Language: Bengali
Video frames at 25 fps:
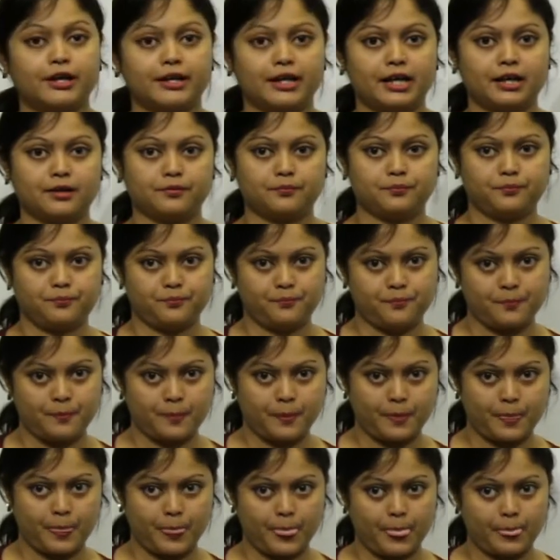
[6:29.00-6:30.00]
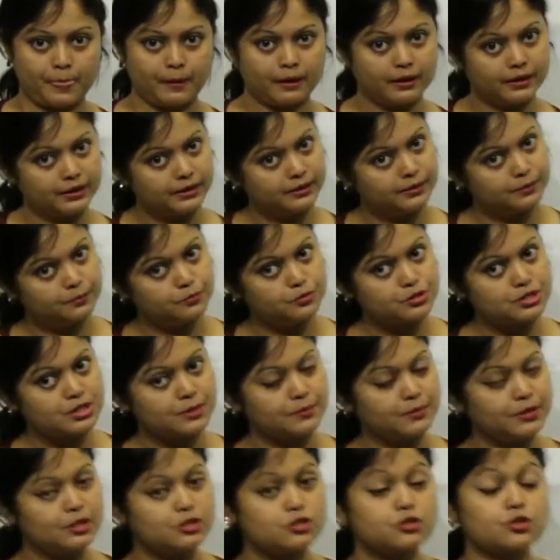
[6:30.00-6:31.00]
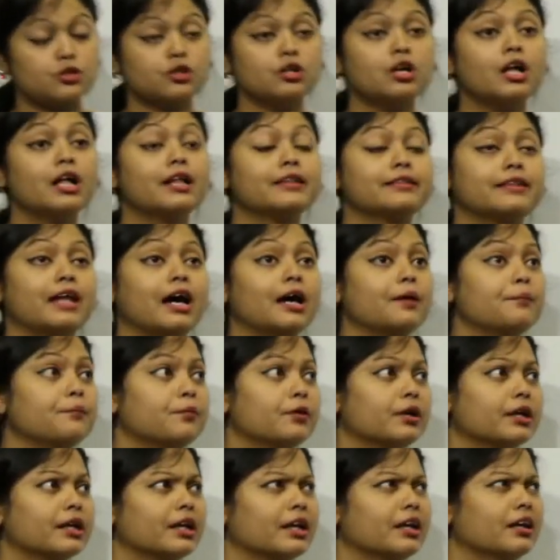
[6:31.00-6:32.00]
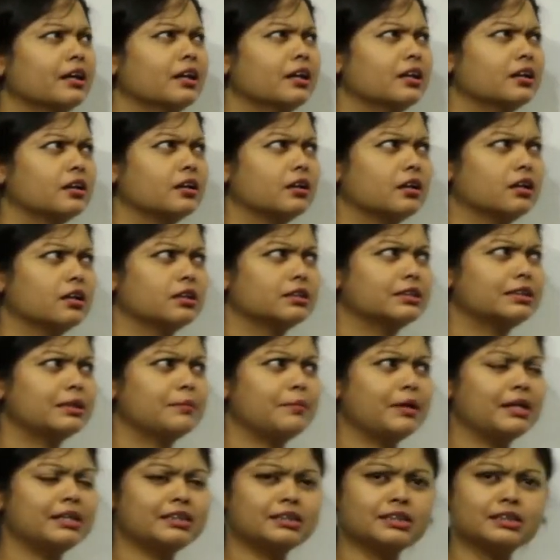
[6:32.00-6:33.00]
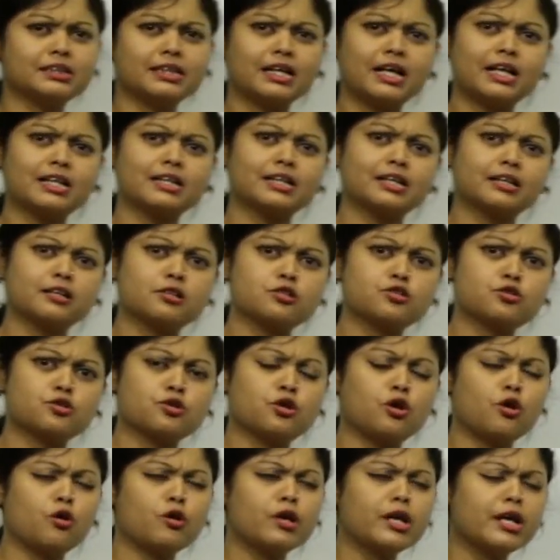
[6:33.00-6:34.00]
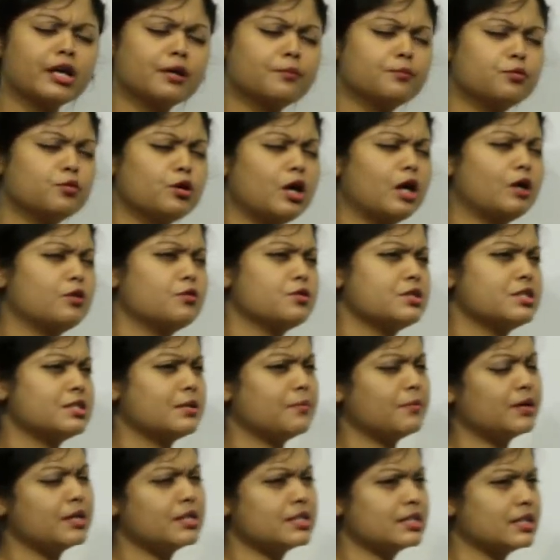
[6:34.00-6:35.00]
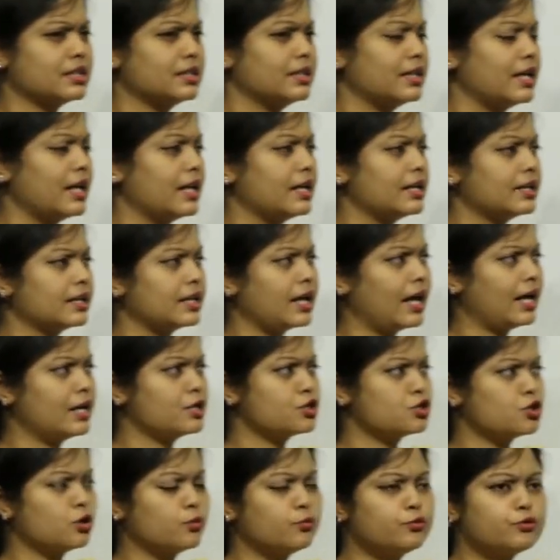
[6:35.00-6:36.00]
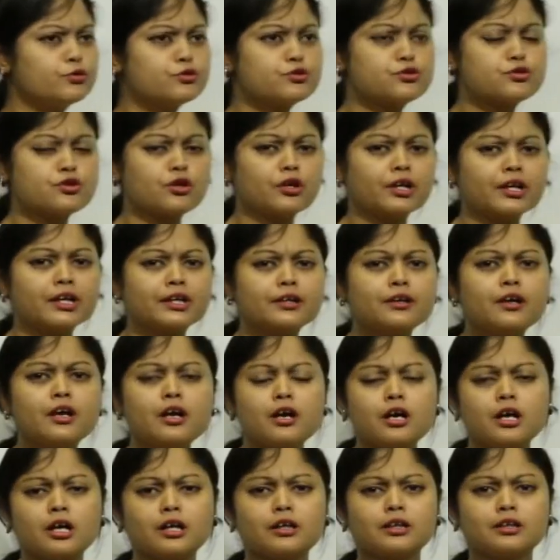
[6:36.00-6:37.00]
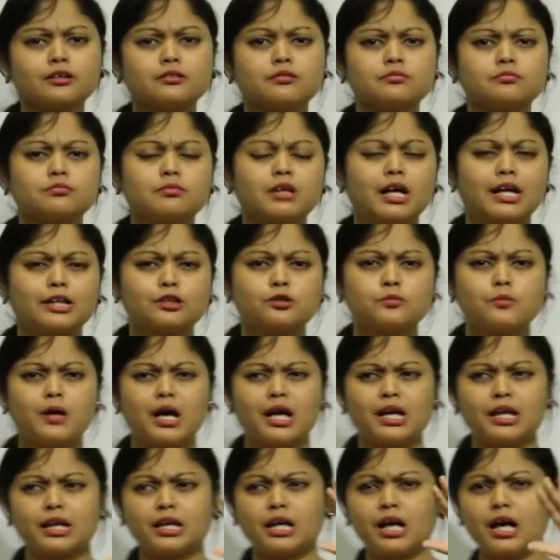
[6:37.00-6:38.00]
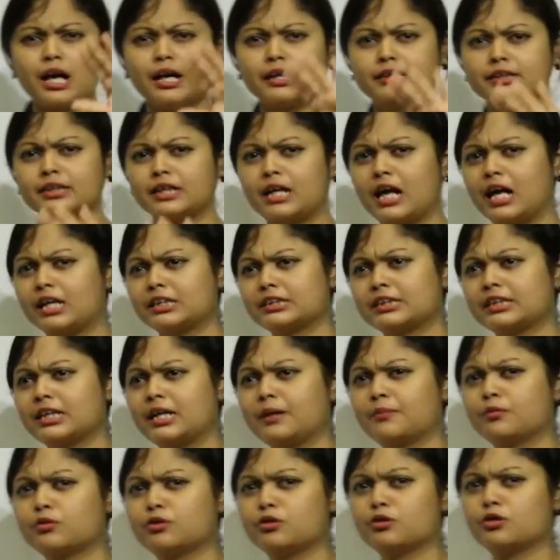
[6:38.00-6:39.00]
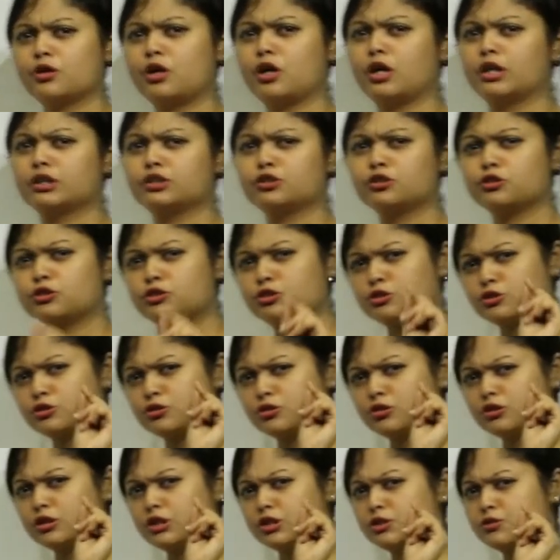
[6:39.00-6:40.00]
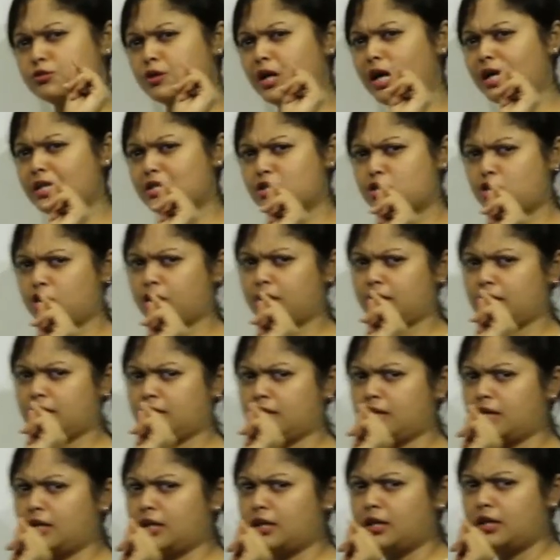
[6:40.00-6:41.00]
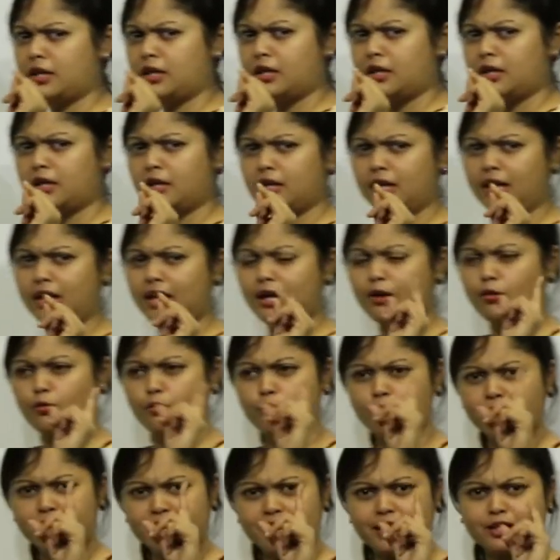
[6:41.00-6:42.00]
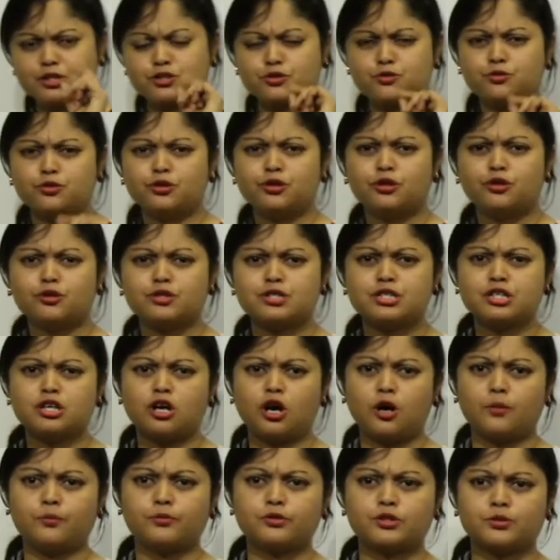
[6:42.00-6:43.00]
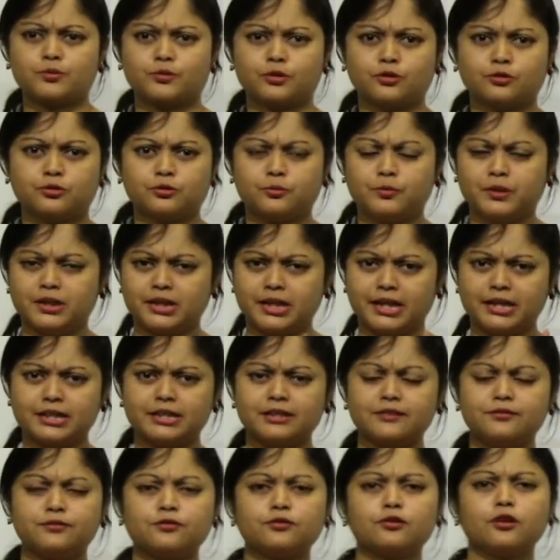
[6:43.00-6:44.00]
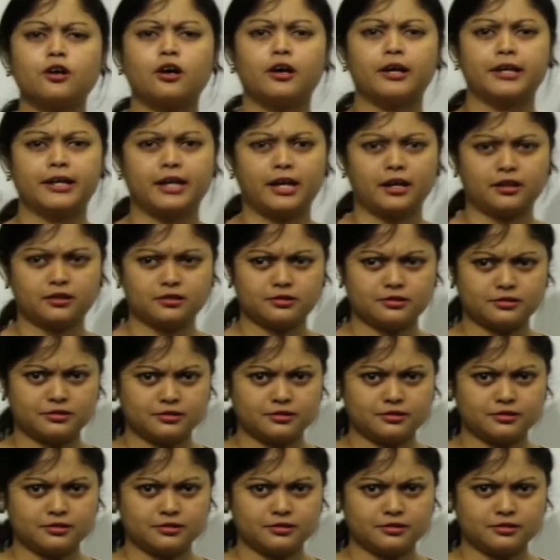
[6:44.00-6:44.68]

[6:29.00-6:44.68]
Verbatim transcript: হয় না বুঝতে পেরেছো তারপরে সিমেন্টের দেয়াল দেখেছো অনেক পুরানো সিমেন্টের দেয়ালের গায়ে সবুজ রঙের একদম হালকা একটা ঘাসের আবরণ হয় ছোট ছোট কিছু গাছ হয় হ্যাঁ ওই গাছগুলো হচ্ছে অপুষ্পক উদ্ভিদ এদের ফুল হয় না